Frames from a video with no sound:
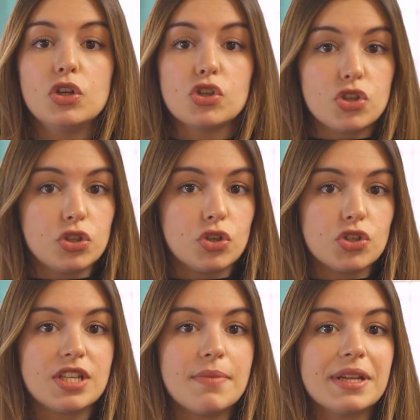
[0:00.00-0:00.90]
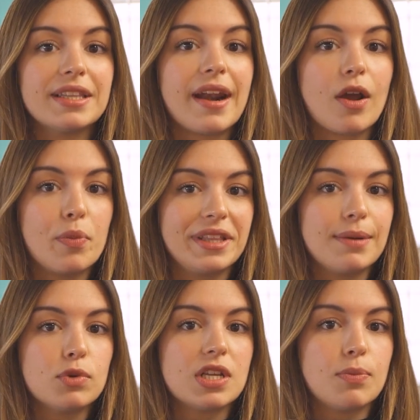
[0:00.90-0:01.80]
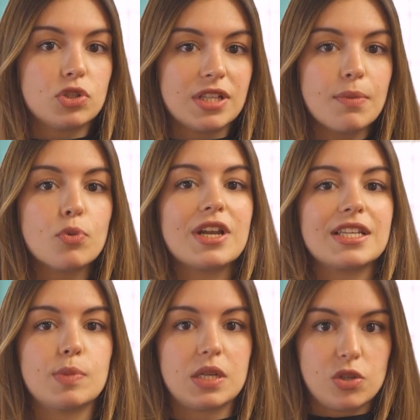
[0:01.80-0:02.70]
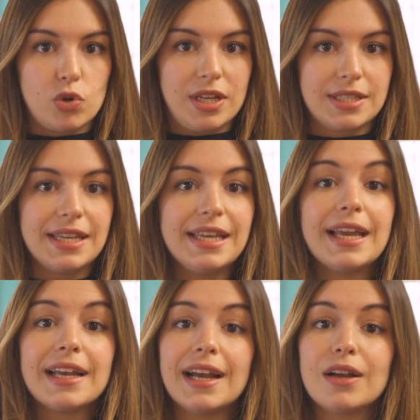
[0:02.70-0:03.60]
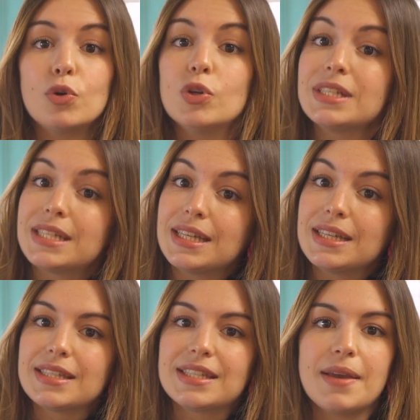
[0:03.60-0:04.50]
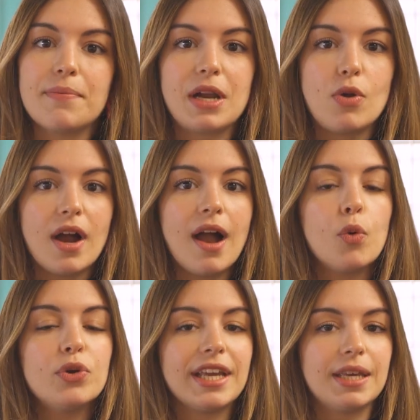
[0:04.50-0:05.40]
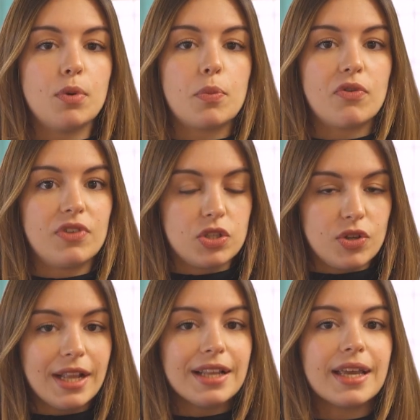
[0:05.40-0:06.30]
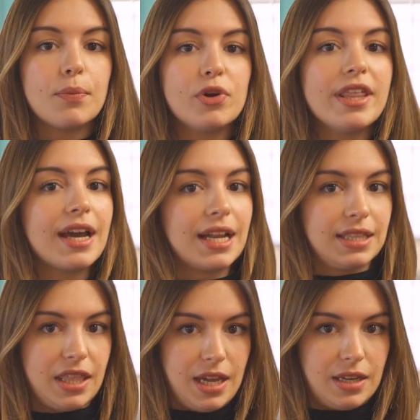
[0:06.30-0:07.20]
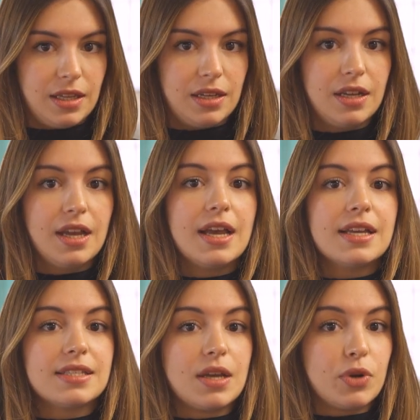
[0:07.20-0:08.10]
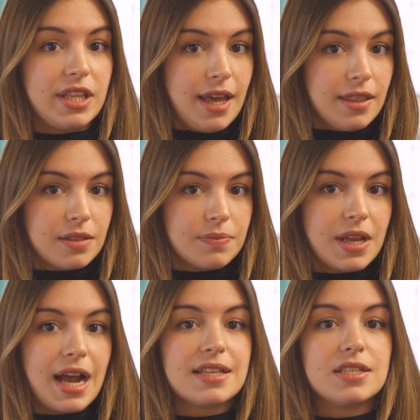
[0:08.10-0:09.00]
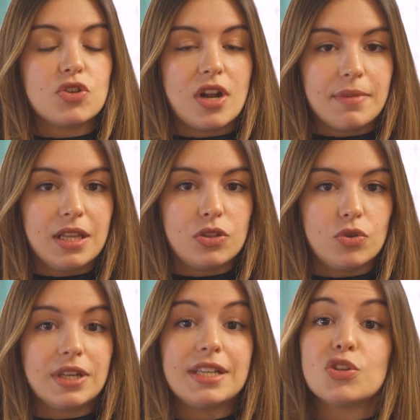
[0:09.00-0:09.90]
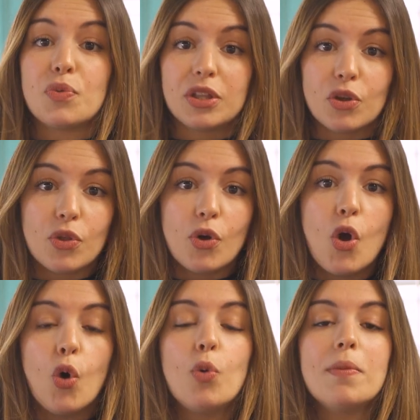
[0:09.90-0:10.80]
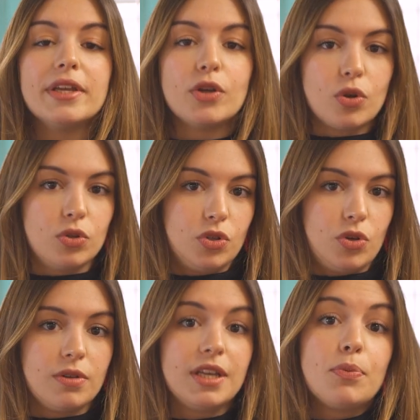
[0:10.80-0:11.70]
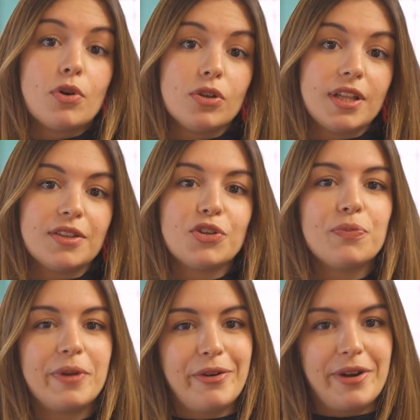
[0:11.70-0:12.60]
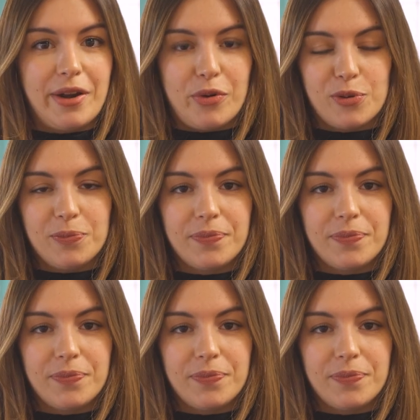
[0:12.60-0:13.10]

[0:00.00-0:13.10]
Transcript: Nosotros siempre te recomendamos apostar por las personas y que el cálculo en sí siempre lo haga un equipo profesional que pueda garantizarte seguridad, asesoramiento y sobre todo un mayor control y por lo tanto menor error.